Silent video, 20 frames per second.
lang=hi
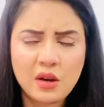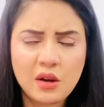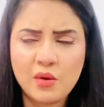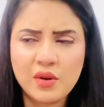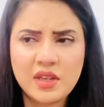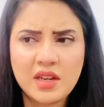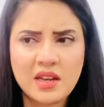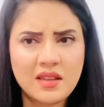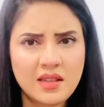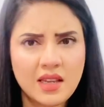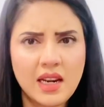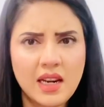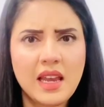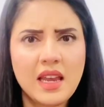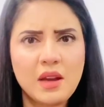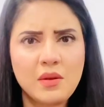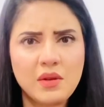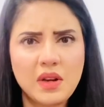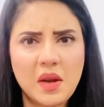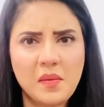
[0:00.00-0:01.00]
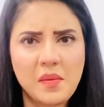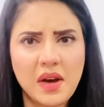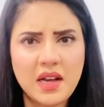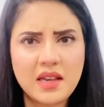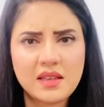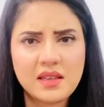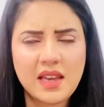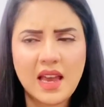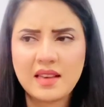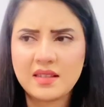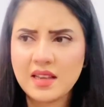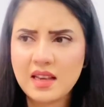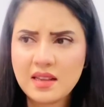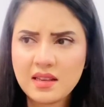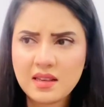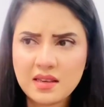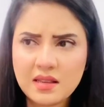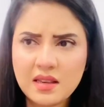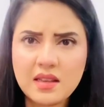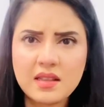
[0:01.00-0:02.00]
कोई चीज़ ही नहीं है उनके पास कैसे
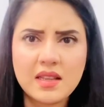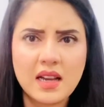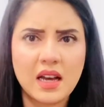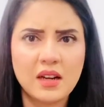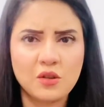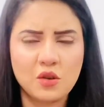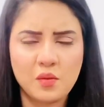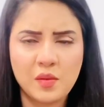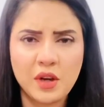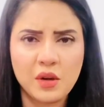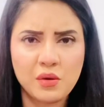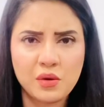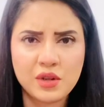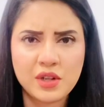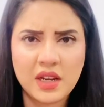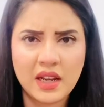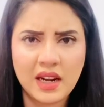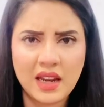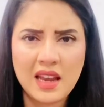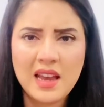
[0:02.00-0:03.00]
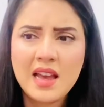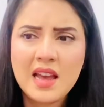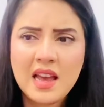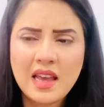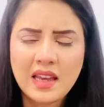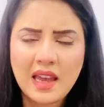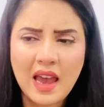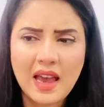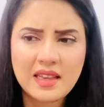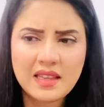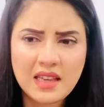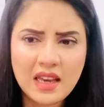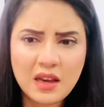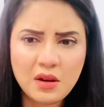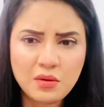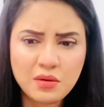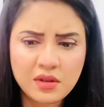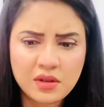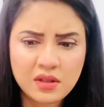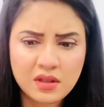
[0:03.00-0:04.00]
किसी इंसान को बेहोश करें कैसे
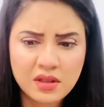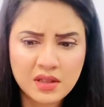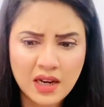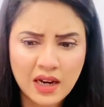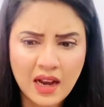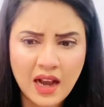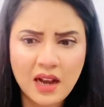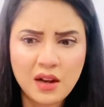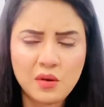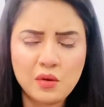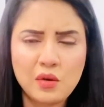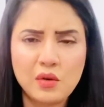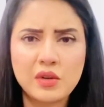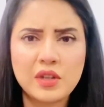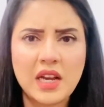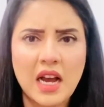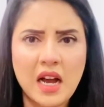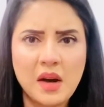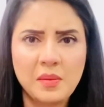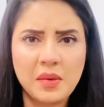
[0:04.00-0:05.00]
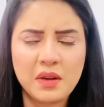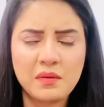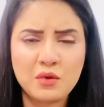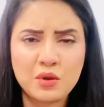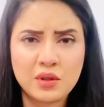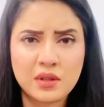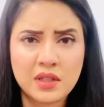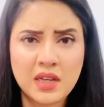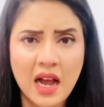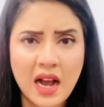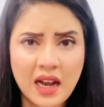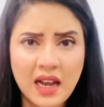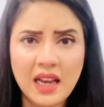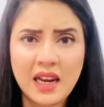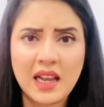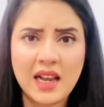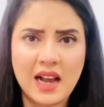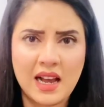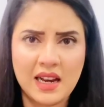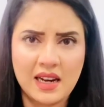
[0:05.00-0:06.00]
उस जगह को जहाँ पर वो टाँका
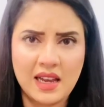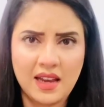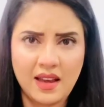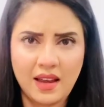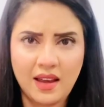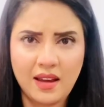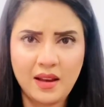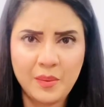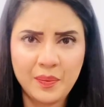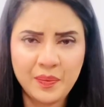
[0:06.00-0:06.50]
लगाना है